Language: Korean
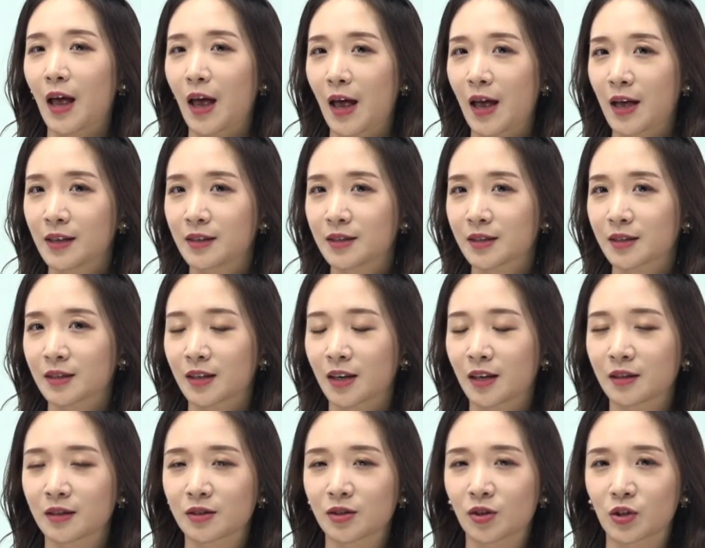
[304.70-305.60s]

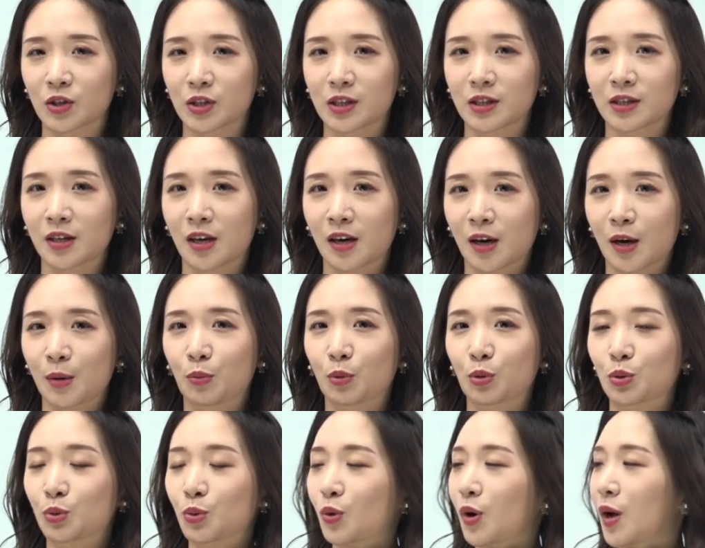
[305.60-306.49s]
as라는 전치사가
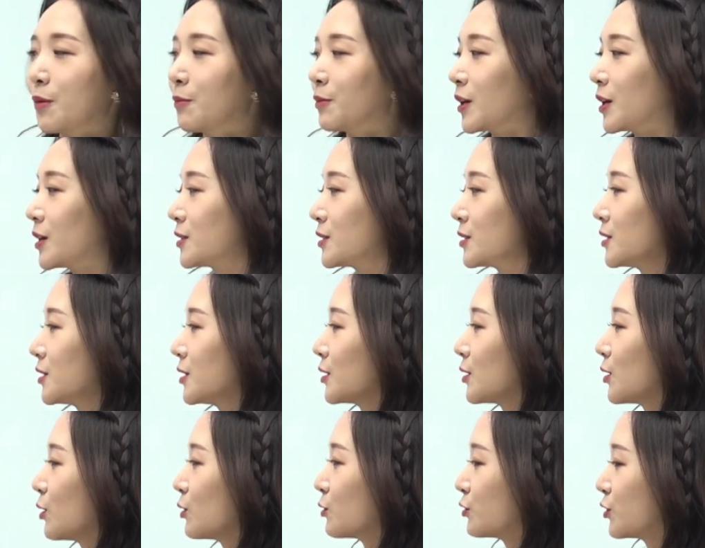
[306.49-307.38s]
보통 함께 쓰일
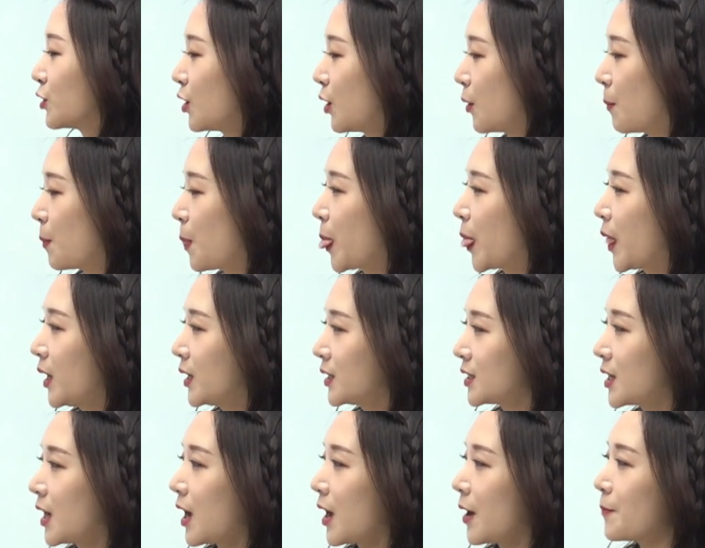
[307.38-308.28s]
거고요.
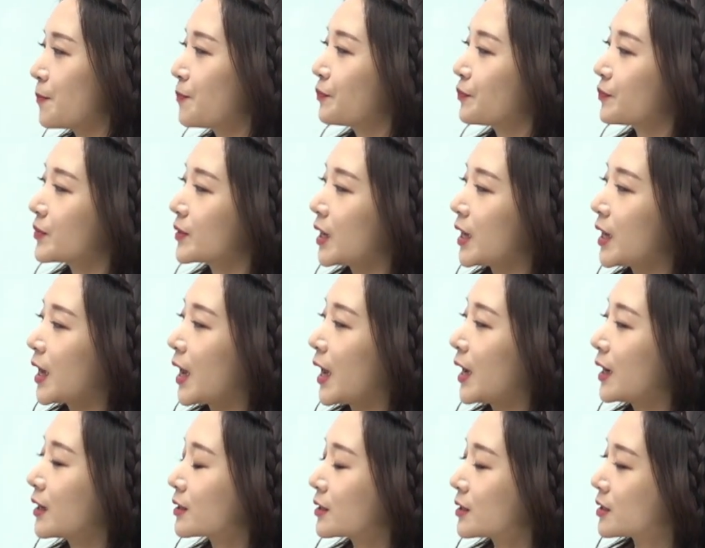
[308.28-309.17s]
자, they
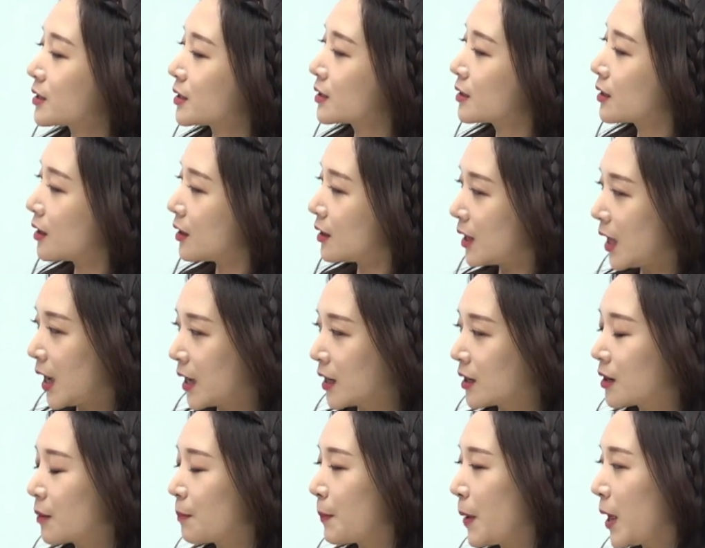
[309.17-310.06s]
act
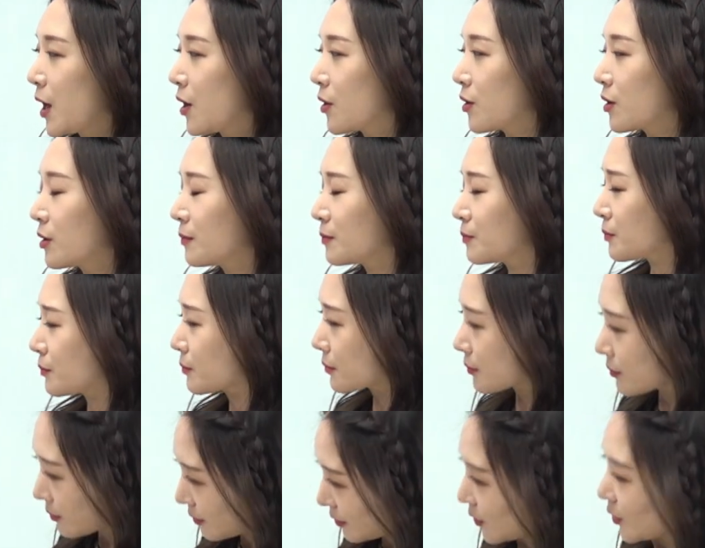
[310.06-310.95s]
like a pair
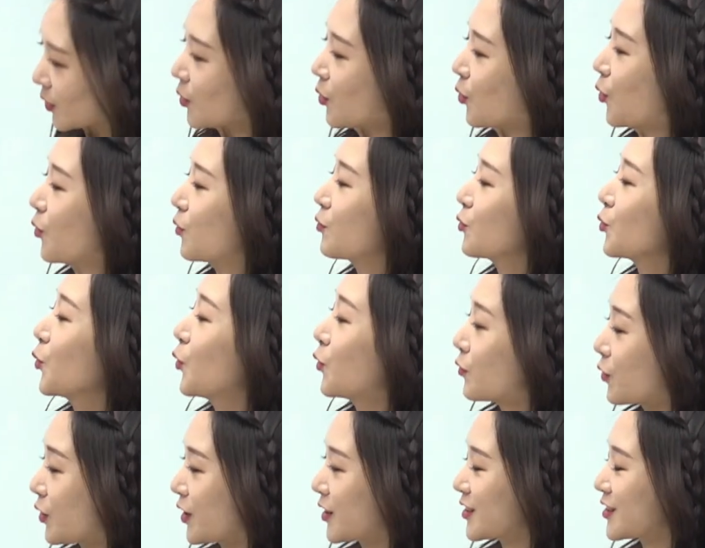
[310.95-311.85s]
of
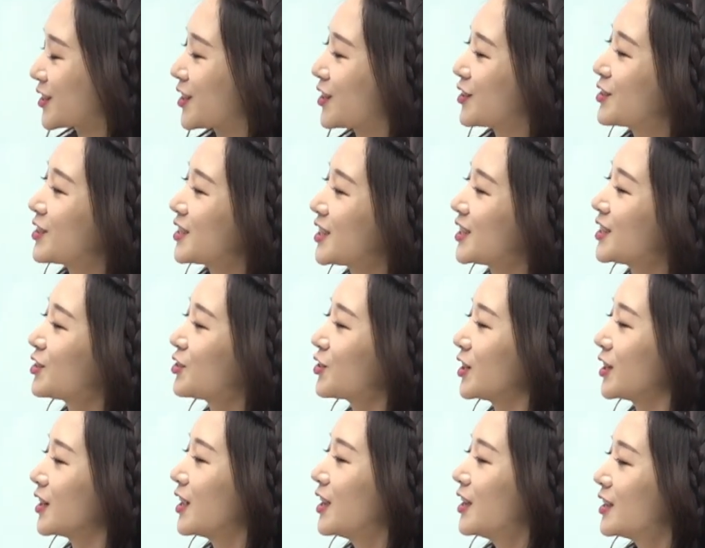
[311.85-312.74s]
overgrown
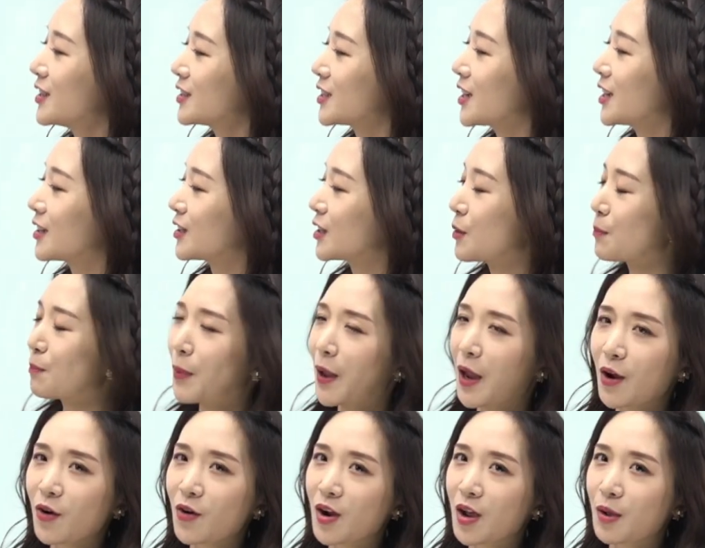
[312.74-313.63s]
children. 자, 일단
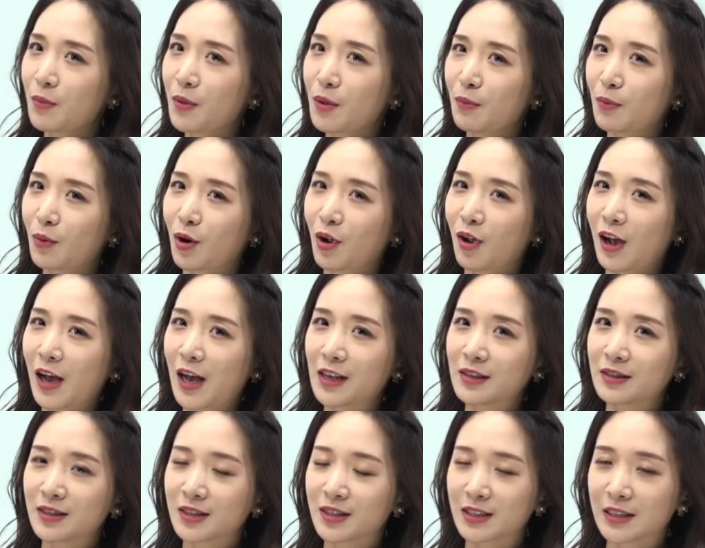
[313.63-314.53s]
pair 하면 뭐예요?
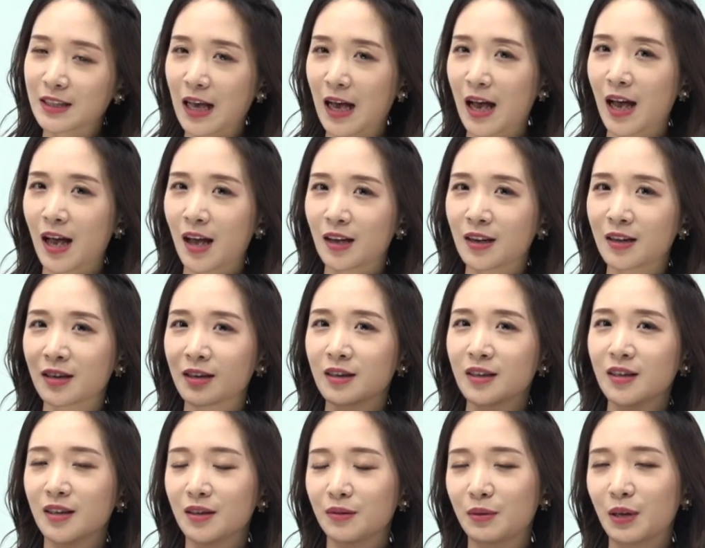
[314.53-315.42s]
한 쌍을
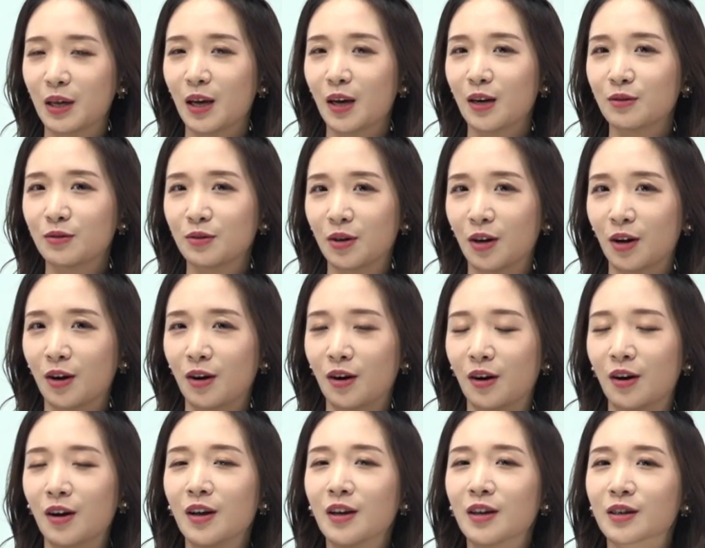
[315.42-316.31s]

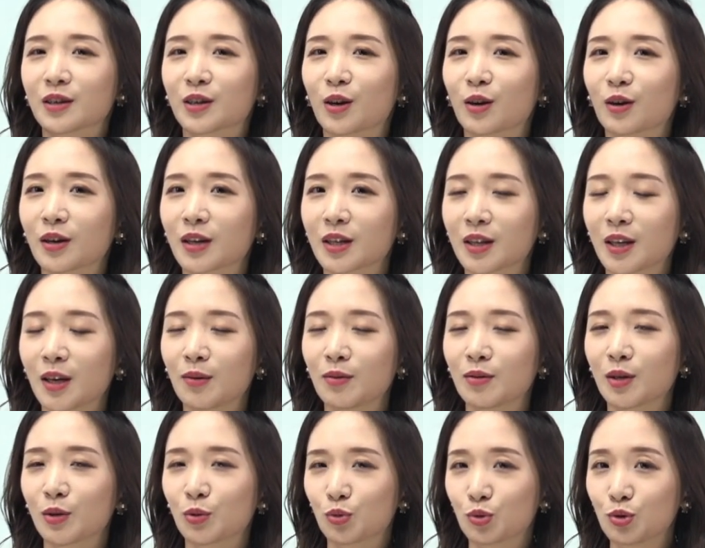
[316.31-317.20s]
의미하고요. 그렇기
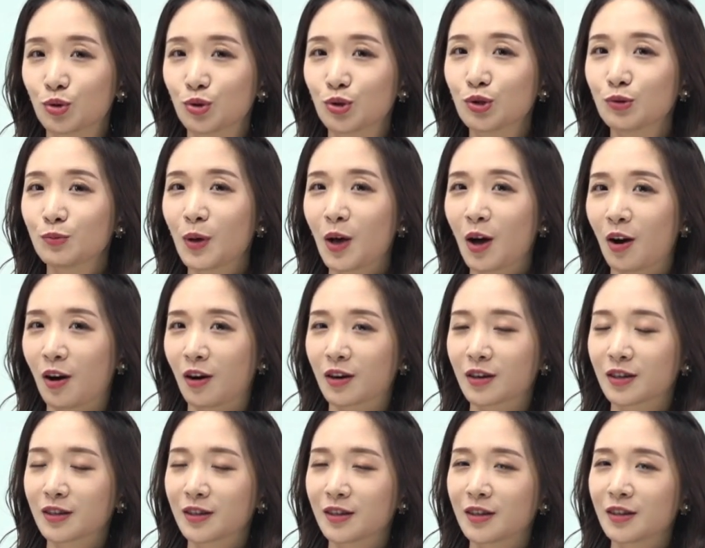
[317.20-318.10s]
때문에 두
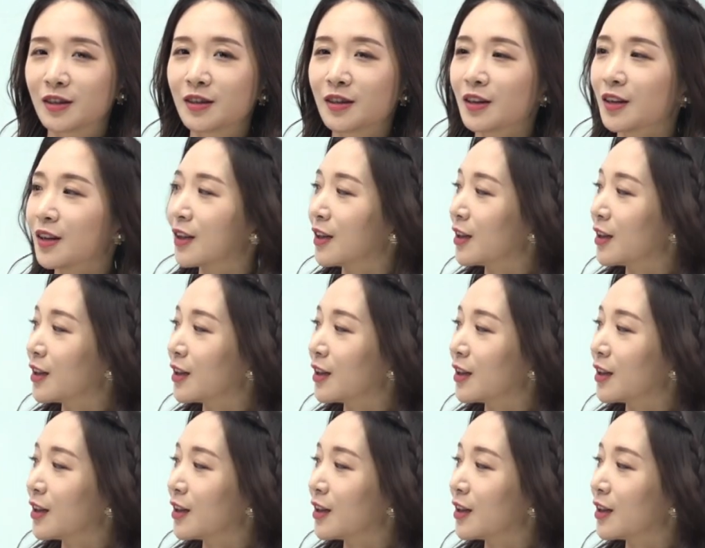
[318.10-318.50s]
명을